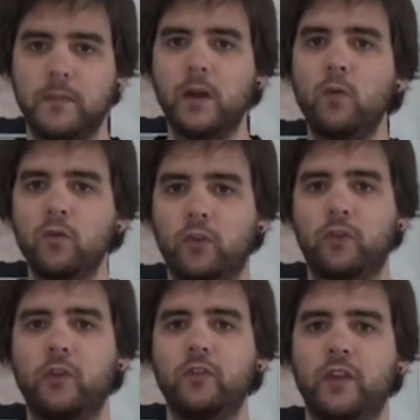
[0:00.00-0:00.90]
bien
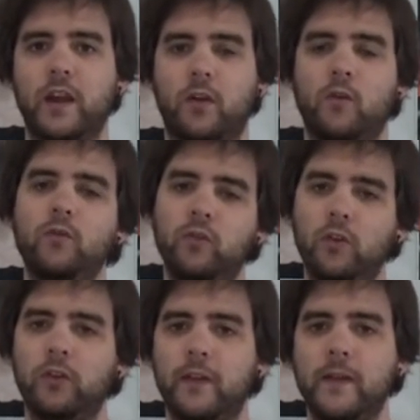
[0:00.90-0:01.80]
juntos todos y que con un
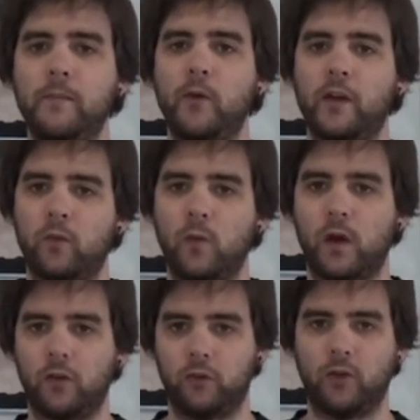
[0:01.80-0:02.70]
solo CD puedas
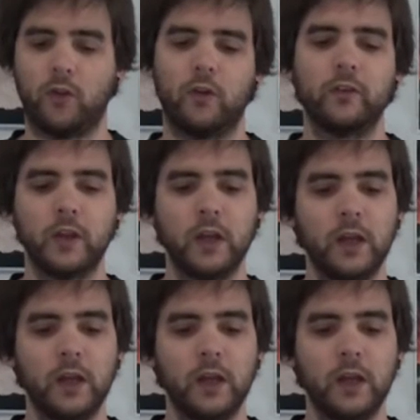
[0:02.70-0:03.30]
jugarlos todos.